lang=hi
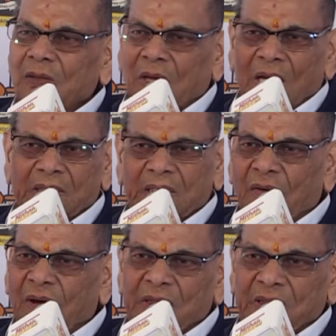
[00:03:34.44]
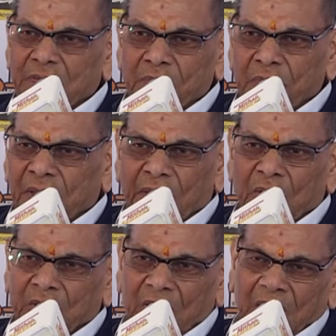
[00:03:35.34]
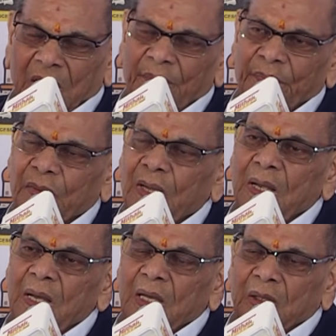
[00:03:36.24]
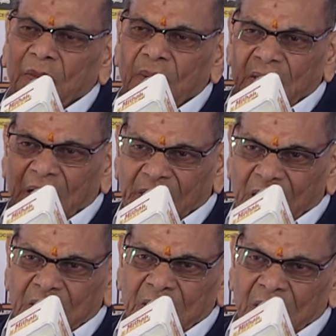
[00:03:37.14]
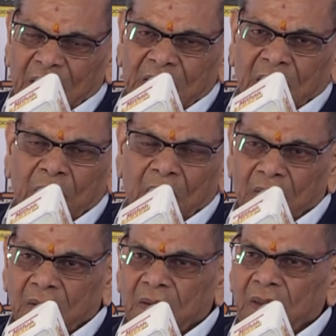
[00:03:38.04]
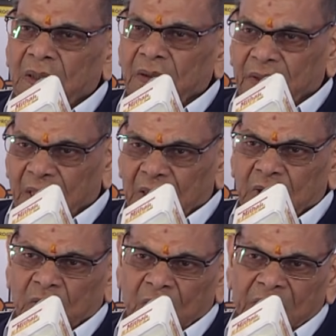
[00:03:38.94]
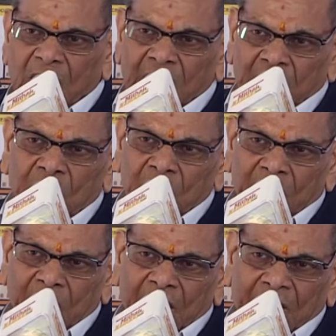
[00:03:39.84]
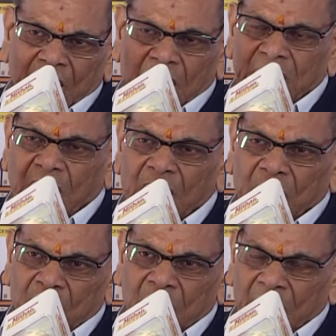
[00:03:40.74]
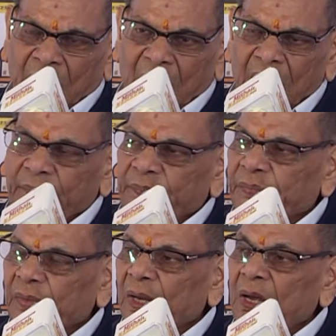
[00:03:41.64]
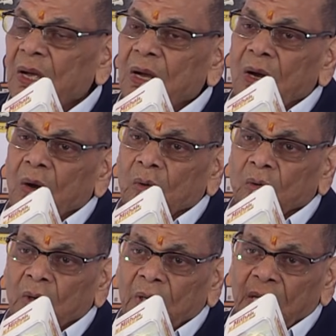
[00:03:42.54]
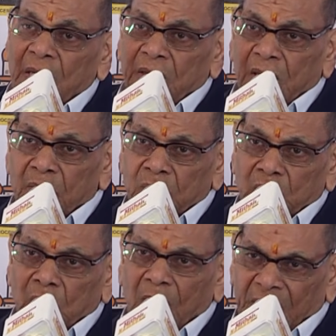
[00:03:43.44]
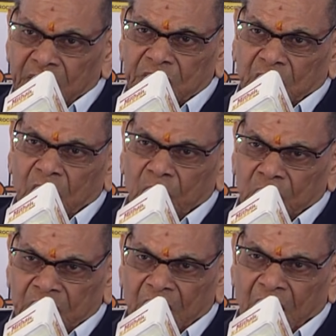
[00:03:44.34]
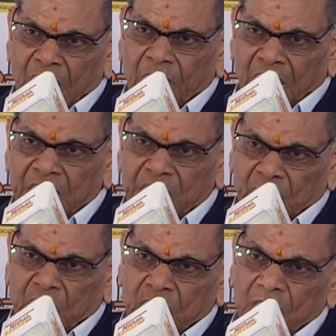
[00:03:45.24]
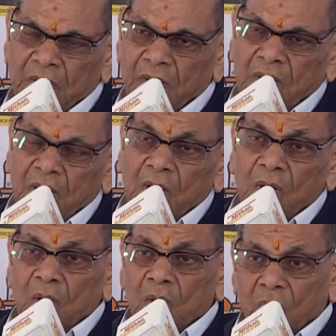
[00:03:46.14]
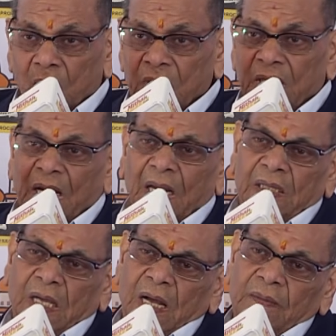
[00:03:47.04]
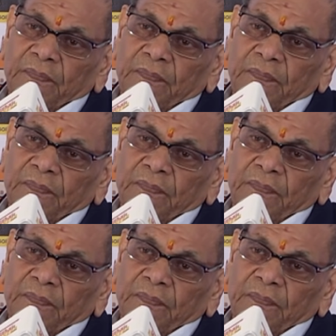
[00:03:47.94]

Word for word: तो ऐसा वहाँ बिक्री होता था तो मैं दादाजी ने जब तेरह चौदह साल की उम्र में तेरह साल की उम्र में उन्होंने एकदम जो बारीक सेव भुजिया है बारीक सेव वो निकाला था